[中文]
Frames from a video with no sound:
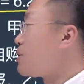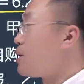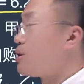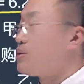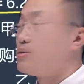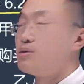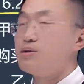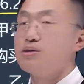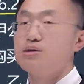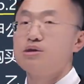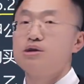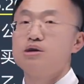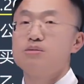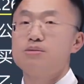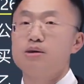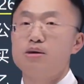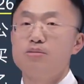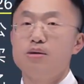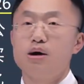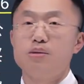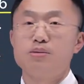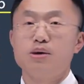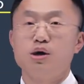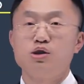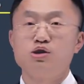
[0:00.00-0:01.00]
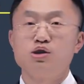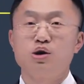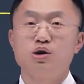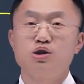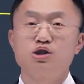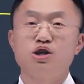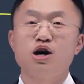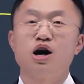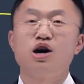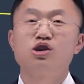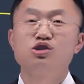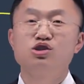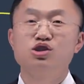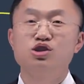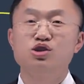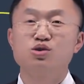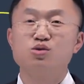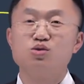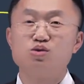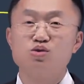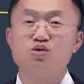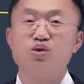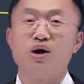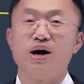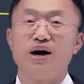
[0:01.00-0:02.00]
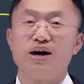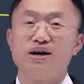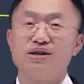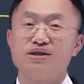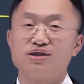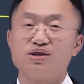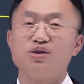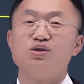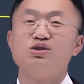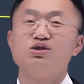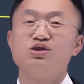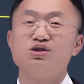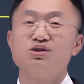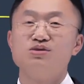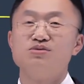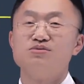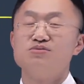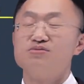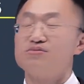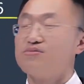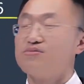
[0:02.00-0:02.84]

报，个别报表叫长期股权投资。